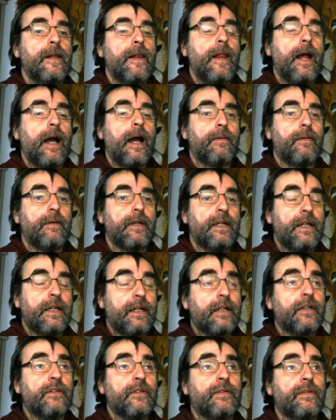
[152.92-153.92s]
Aber
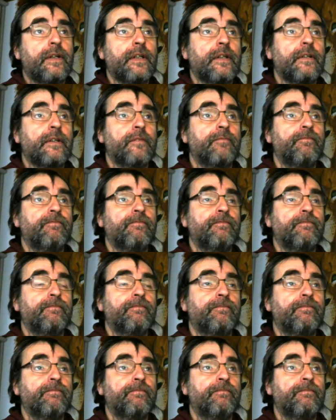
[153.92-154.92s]
irgendwann,
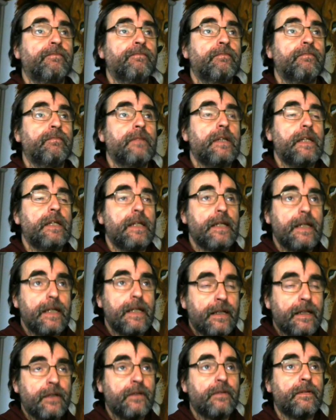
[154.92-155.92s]

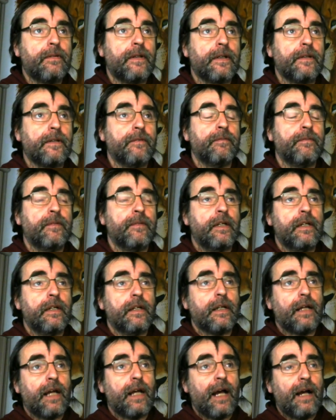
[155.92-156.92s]
irgendwann
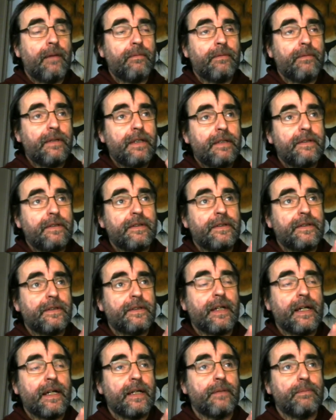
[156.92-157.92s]
kam dieses
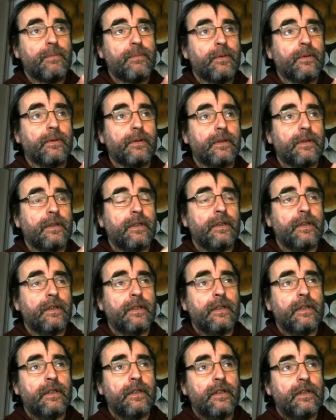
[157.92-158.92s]
Zeitpunkt,
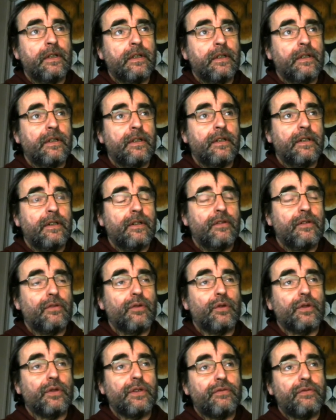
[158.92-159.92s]

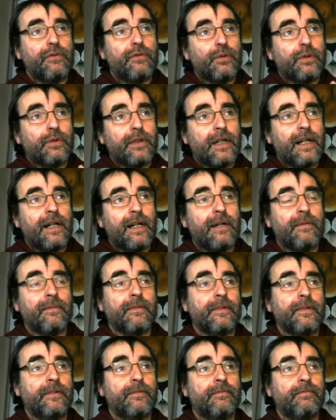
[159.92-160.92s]
wo die Flut kam.
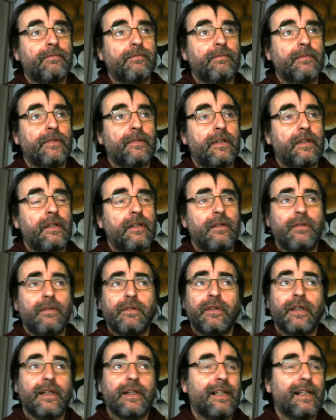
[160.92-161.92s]
Und
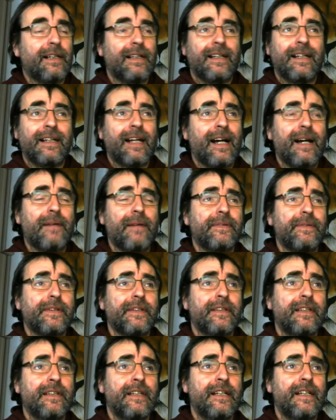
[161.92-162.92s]
da gab
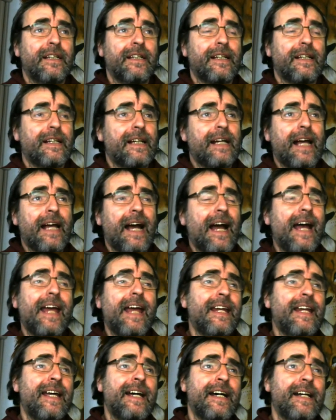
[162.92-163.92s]
es
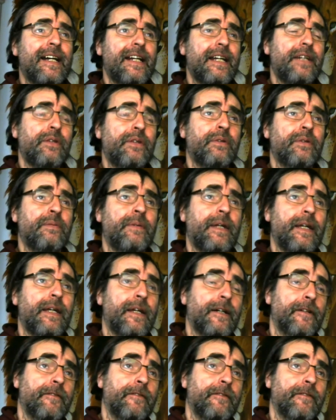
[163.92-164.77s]
keine Errettung mehr.